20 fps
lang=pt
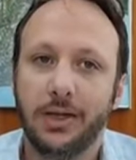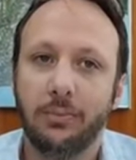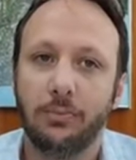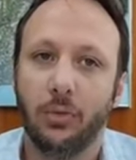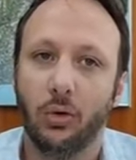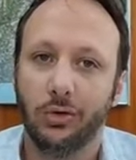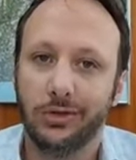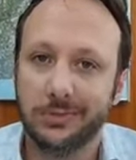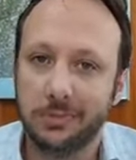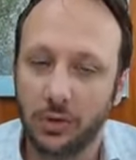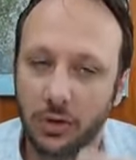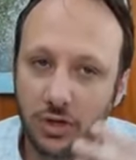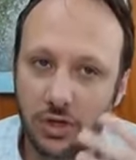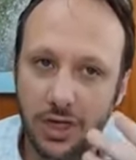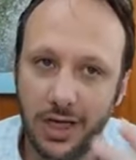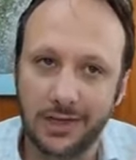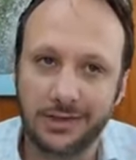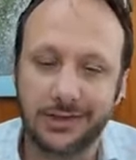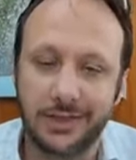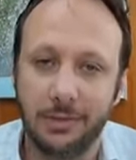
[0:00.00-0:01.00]
bons
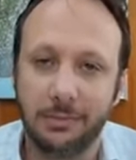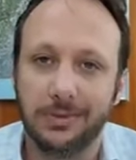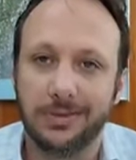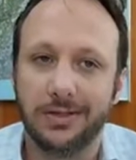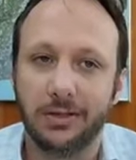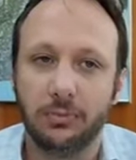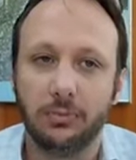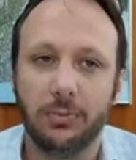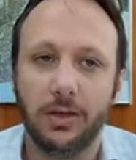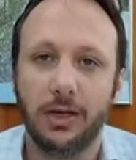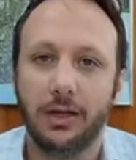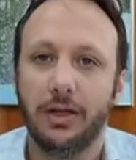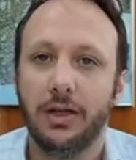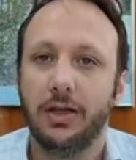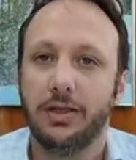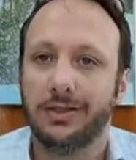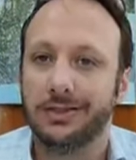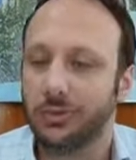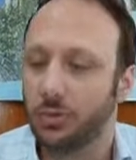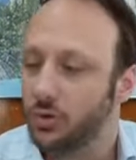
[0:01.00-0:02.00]
projetos sempre são
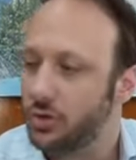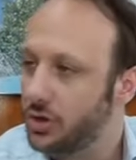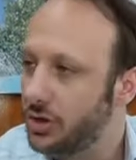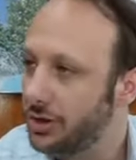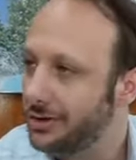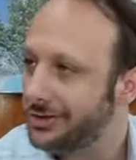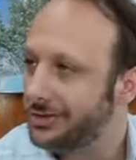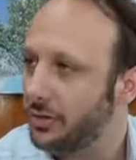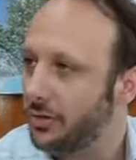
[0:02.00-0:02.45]
discutidos,